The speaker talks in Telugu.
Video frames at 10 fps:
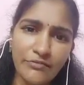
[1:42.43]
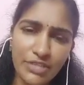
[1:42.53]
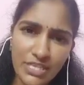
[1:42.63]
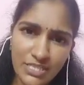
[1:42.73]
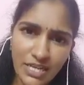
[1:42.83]

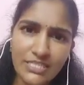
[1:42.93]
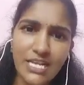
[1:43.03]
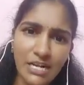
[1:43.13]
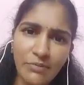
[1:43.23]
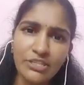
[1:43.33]
విదేశాంగ
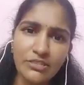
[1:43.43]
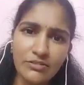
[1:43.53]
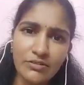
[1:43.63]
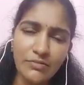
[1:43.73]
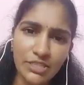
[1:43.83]
శాఖ
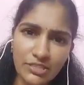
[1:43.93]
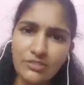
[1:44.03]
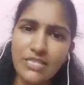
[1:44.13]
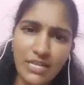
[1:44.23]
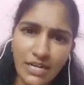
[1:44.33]
మంత్రిత్వ
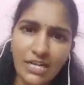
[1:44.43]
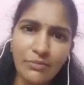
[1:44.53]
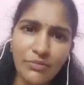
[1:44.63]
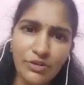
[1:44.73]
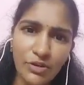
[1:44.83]
మంత్రిత్వ శాఖను
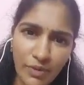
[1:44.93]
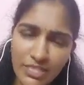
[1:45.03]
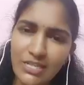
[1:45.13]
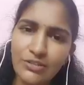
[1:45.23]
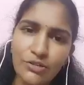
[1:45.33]
అడ్డం పెట్టుకుని
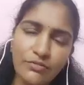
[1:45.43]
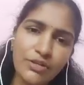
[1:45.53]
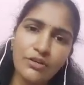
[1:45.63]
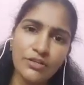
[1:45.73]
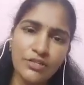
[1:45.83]
ప్రజల
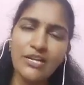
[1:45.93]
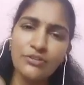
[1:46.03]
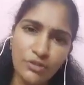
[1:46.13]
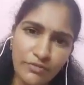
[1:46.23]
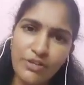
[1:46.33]
దుర్వినియోగం
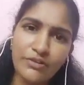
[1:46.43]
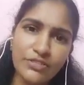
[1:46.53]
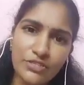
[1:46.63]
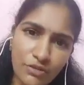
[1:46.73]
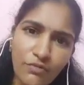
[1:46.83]
నిధులను
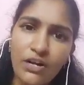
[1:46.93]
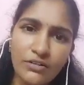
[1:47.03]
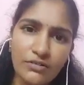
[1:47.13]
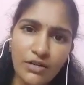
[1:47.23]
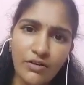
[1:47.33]
దుర్వినియోగం చేసుకుని
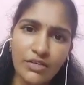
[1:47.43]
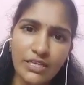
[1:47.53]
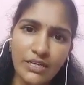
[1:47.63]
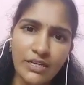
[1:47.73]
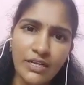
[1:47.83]
వాడుకుంటున్నావు కదా